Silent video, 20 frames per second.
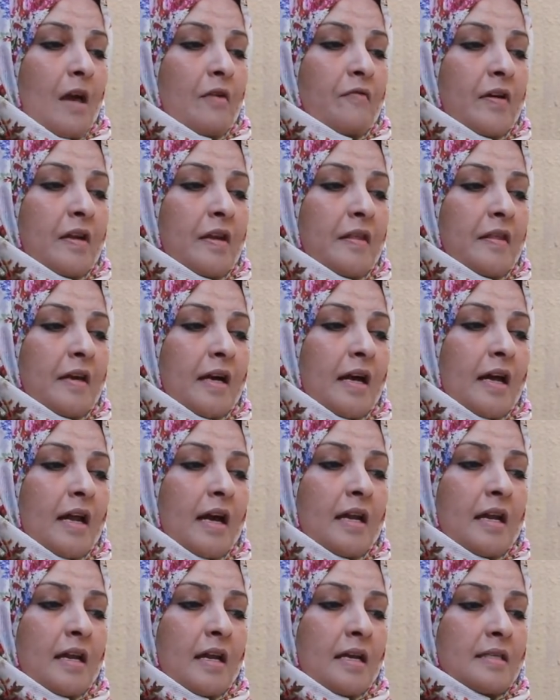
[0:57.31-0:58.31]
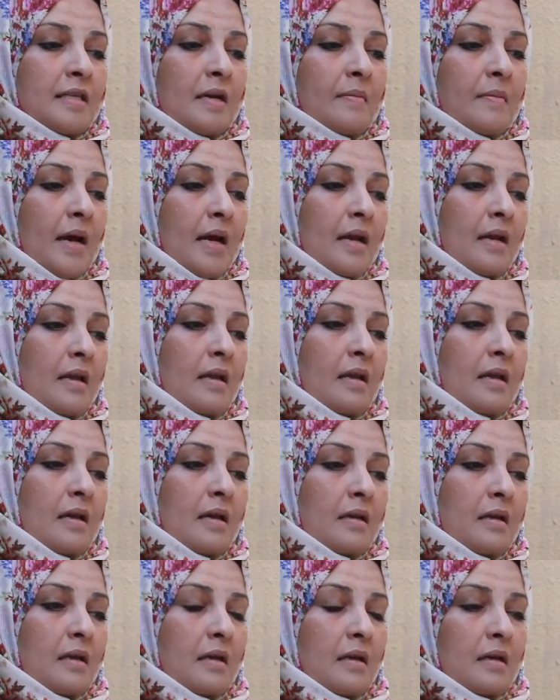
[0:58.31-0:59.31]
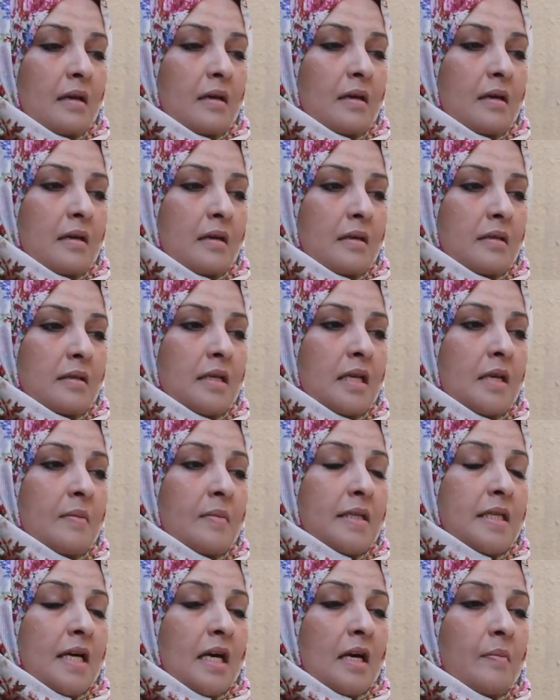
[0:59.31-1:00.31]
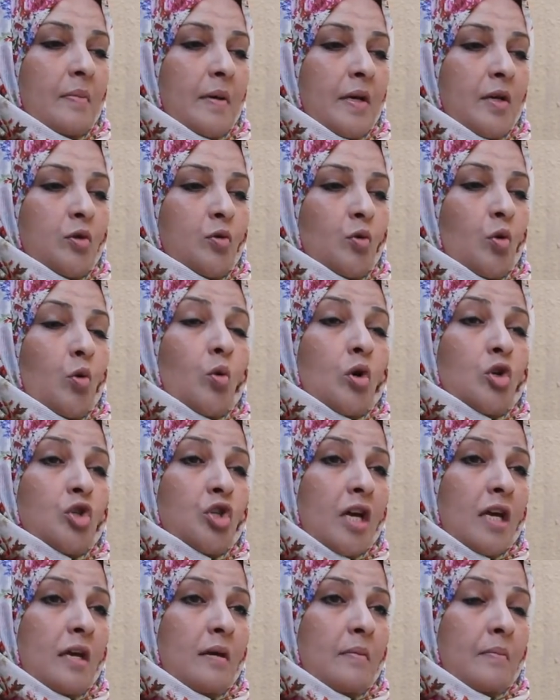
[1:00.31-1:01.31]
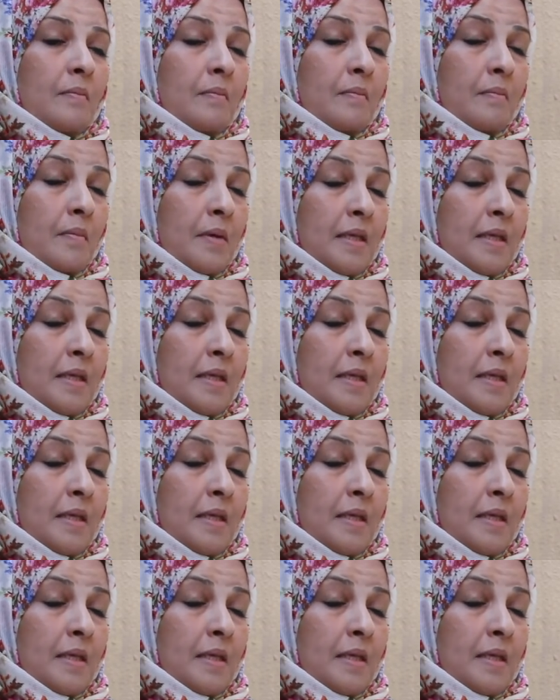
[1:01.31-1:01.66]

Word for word: فنذكرها انا نازله مع السلم نتاع البيت وهو جاي من